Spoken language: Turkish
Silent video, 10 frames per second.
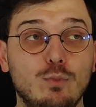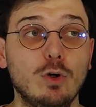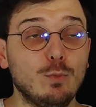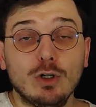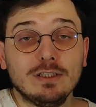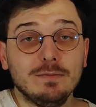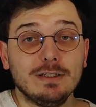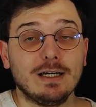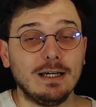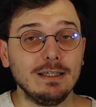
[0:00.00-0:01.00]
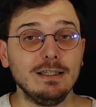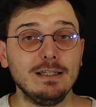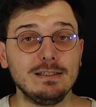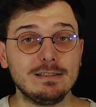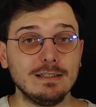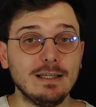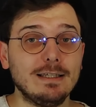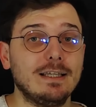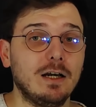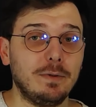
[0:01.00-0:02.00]
Bu, bu adımların hangileri size de
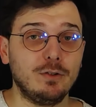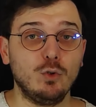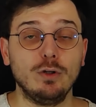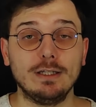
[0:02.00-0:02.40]
hitap ediyor